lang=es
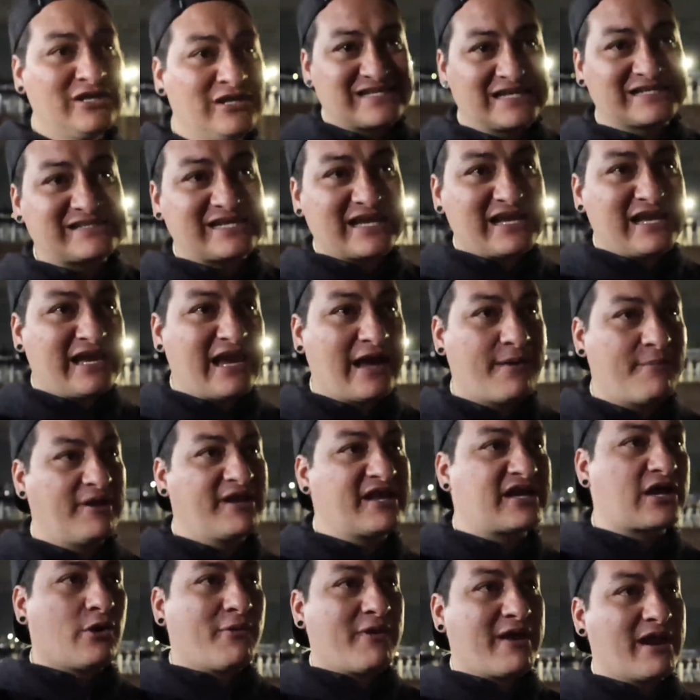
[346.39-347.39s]
Quizás si
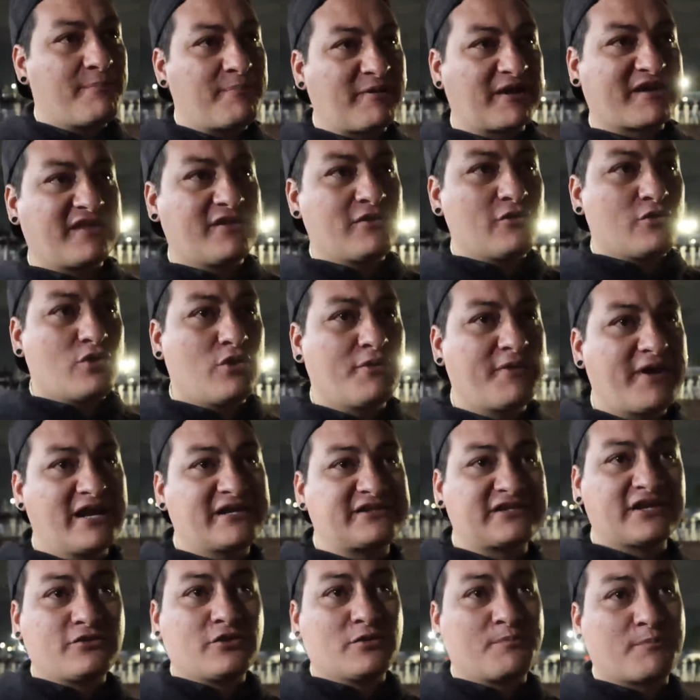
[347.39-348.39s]
América hubiera perdido no hubiera
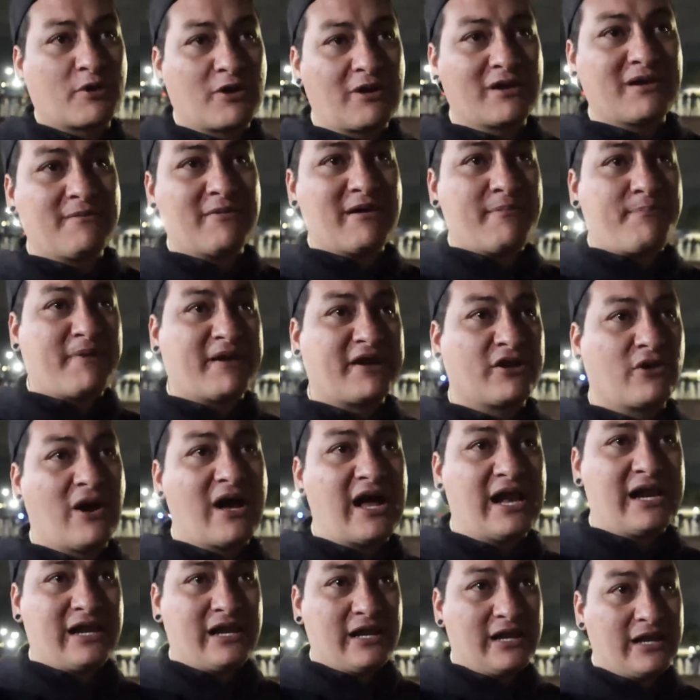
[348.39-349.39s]
tanto problema, pero
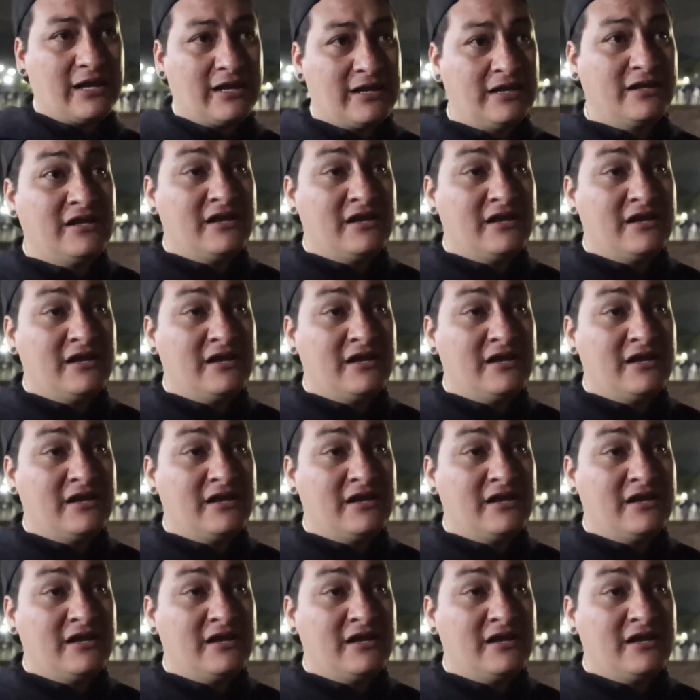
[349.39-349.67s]
al